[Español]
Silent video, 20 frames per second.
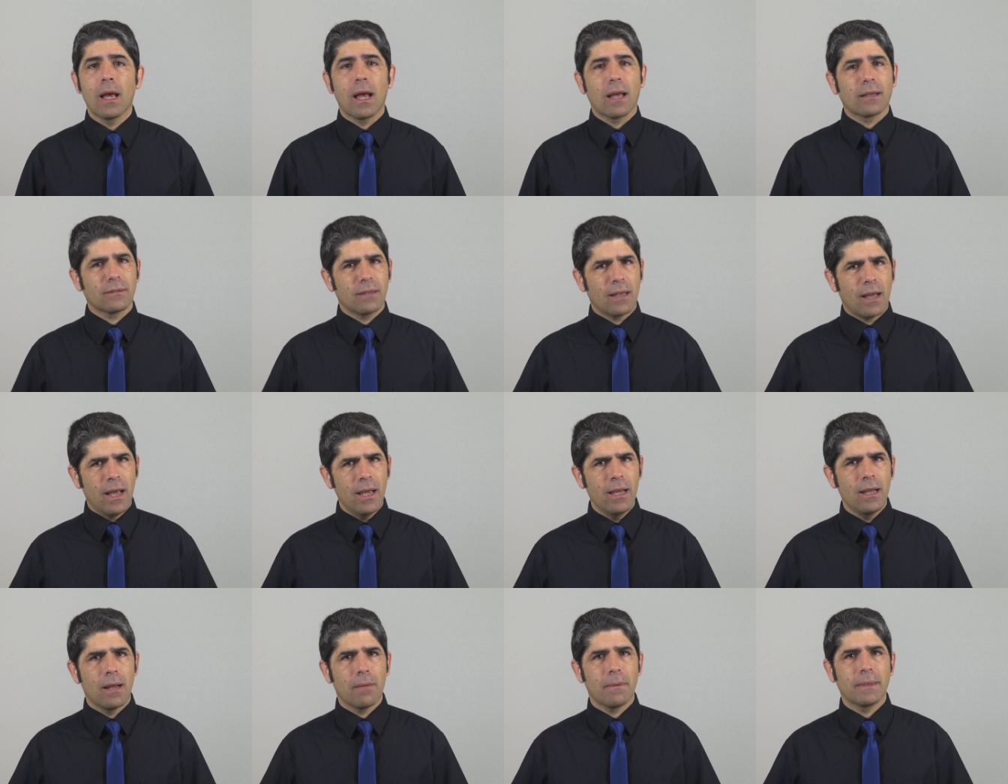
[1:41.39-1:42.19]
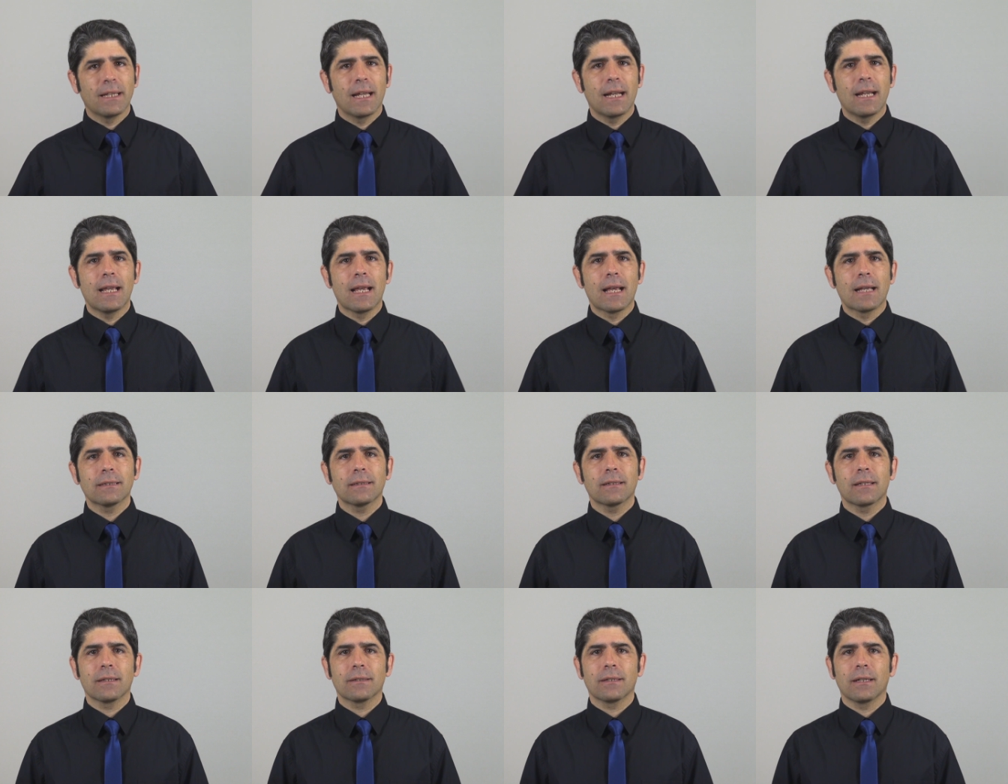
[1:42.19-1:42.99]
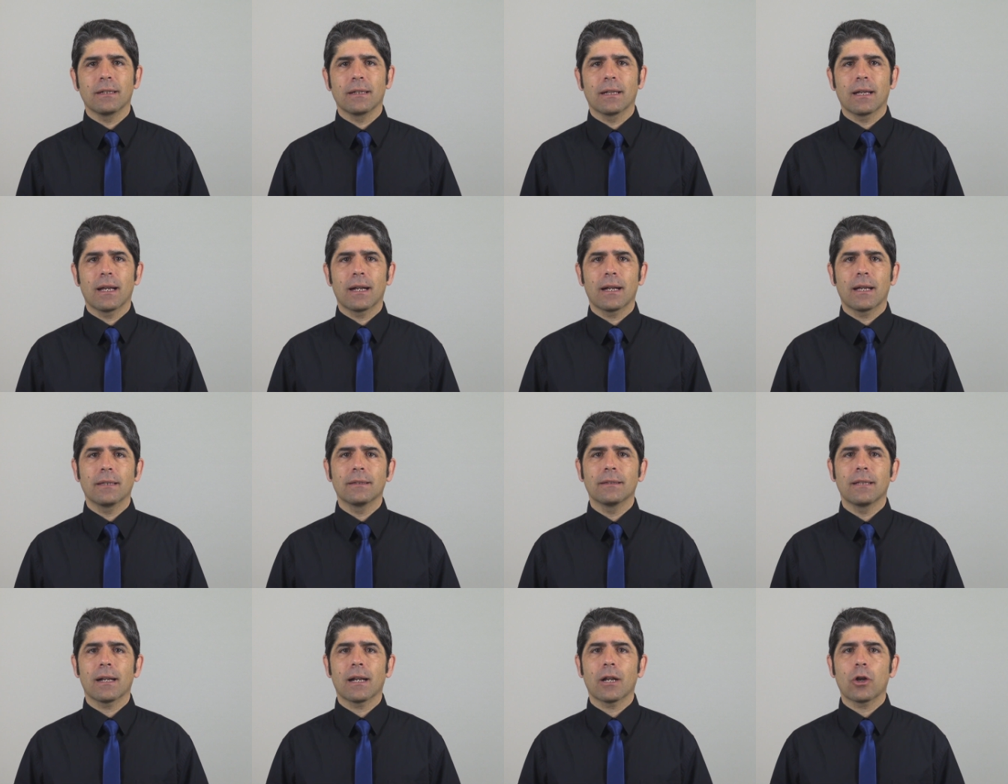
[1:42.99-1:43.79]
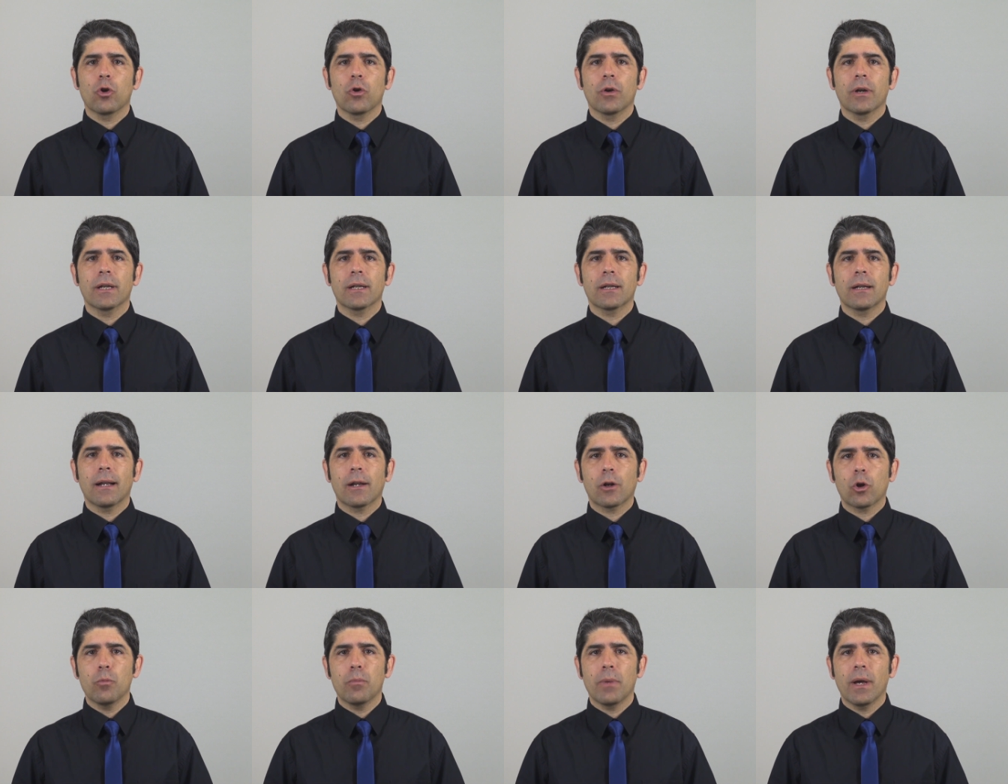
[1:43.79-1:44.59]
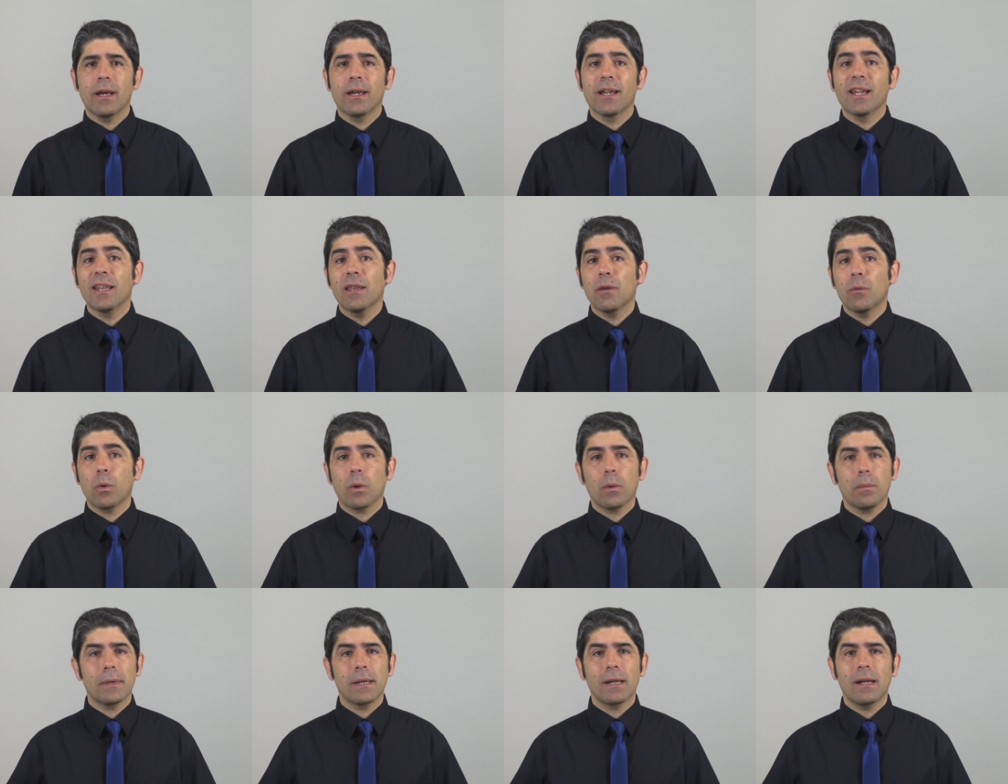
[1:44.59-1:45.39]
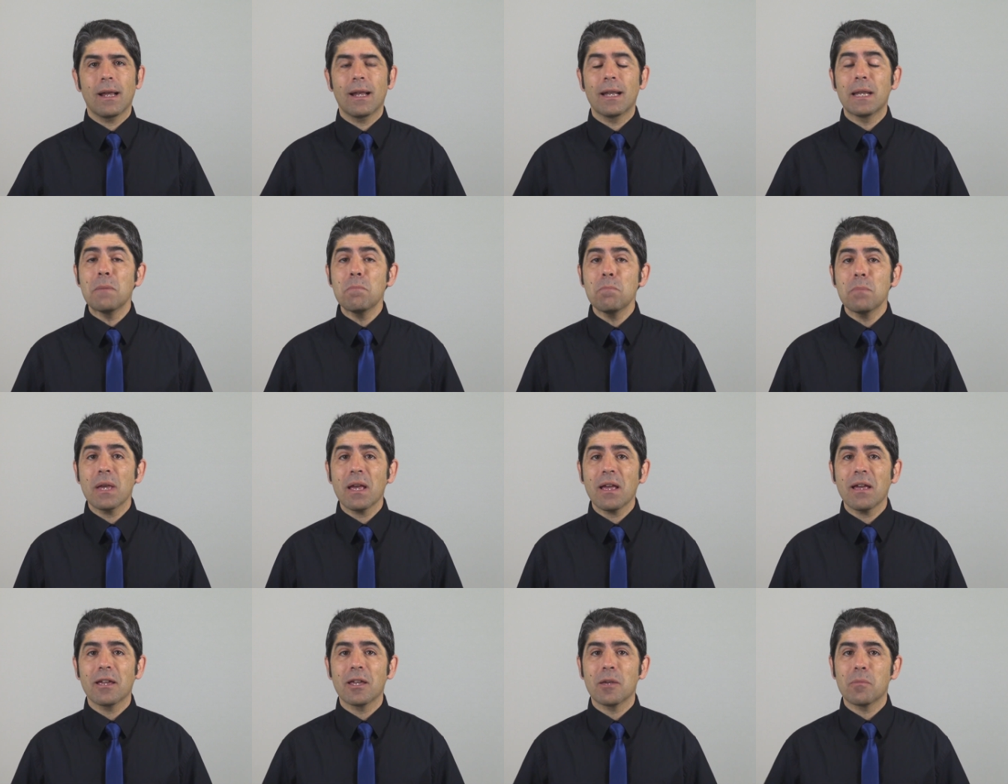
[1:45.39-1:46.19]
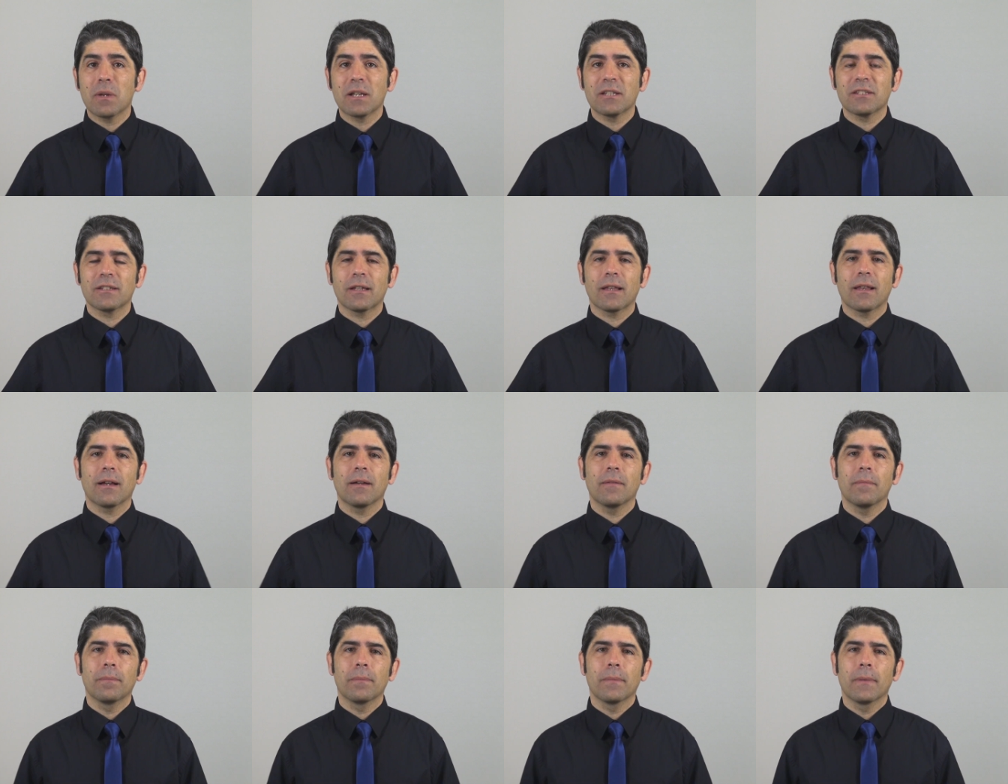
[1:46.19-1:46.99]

Hasta hay lavanderías que se encargan de recoger la ropa y devolverla limpia y planchada.